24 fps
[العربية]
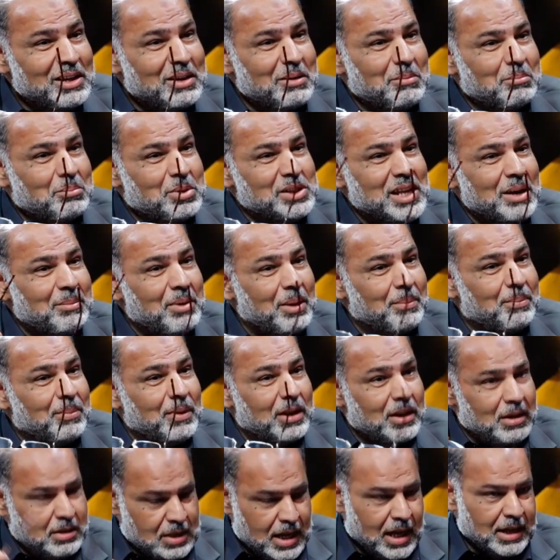بسبب
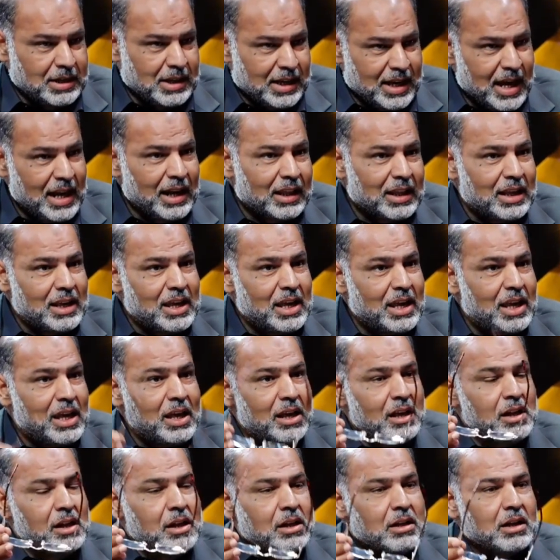يعني خلقه
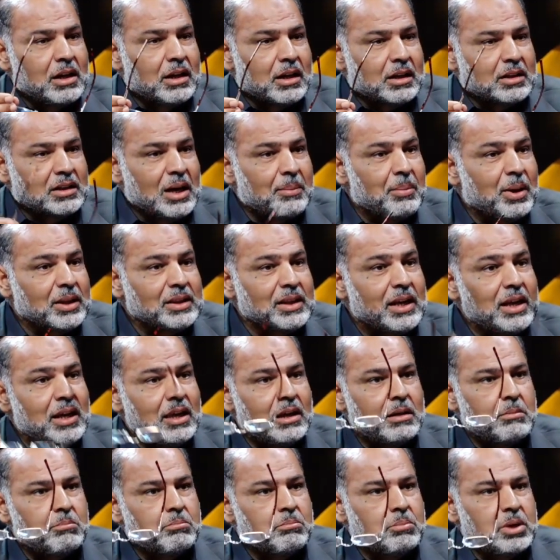ارتبط
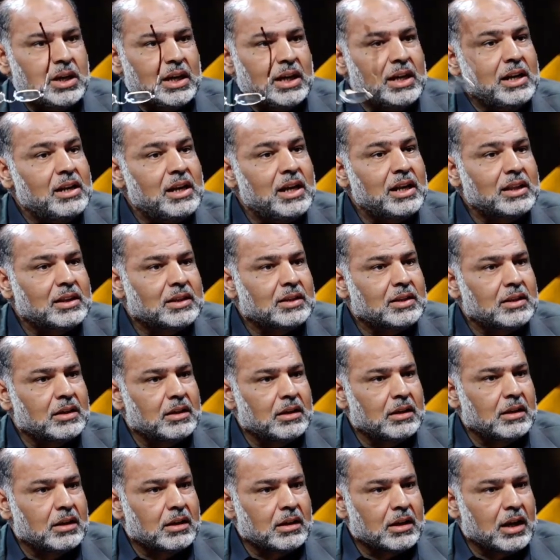بعلة
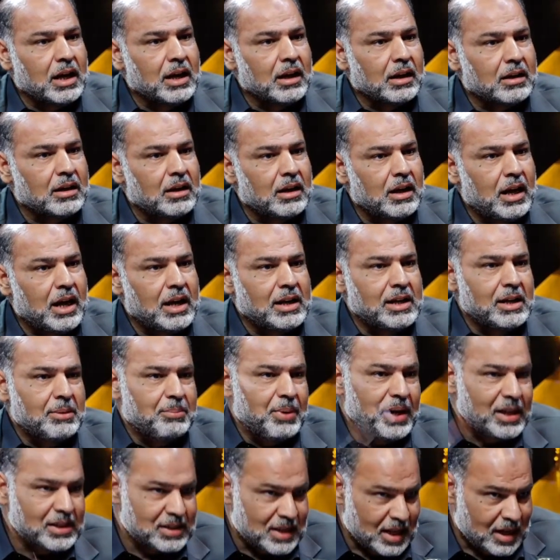آه، خلق أهل
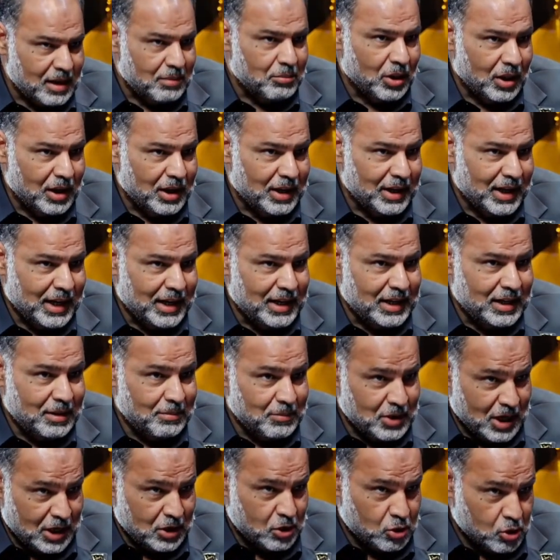البيت سلام الله عليهم
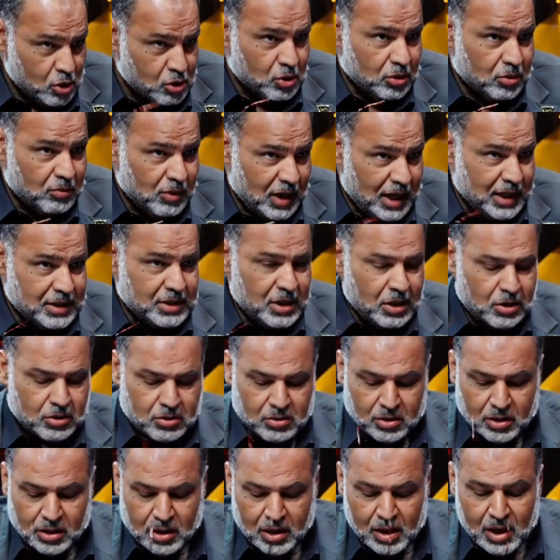يعني جزء وليس الكل